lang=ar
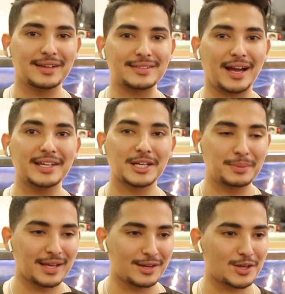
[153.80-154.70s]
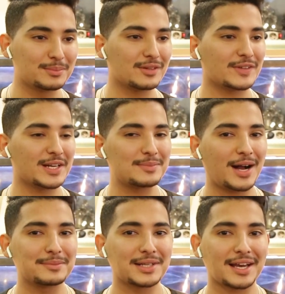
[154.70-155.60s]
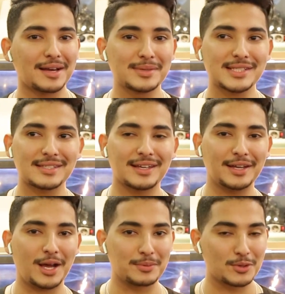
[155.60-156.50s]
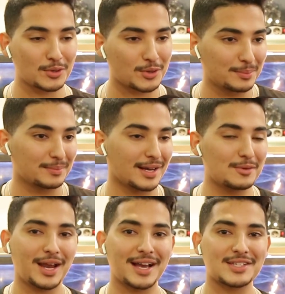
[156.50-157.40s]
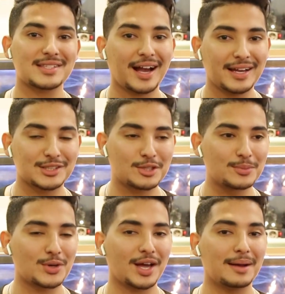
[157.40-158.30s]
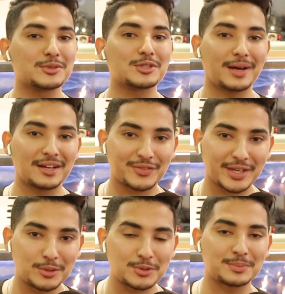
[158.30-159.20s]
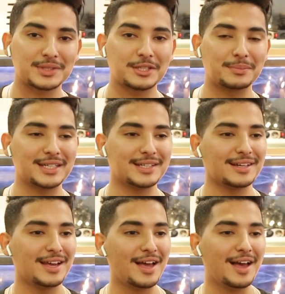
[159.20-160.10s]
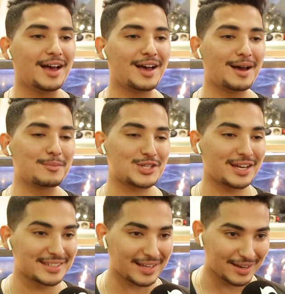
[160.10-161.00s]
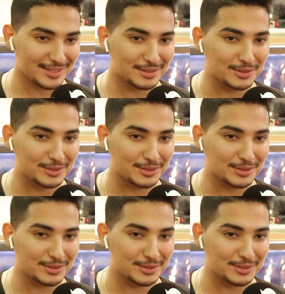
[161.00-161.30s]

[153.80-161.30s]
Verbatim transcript: آه، تحيه كبيره لكم الفنان محمد الخامس آه، نحب نقول لكم اول حاجه صحه عيدكم كل عام وانتم بالف خير وانتم طيبين آه، مشاهدين قناه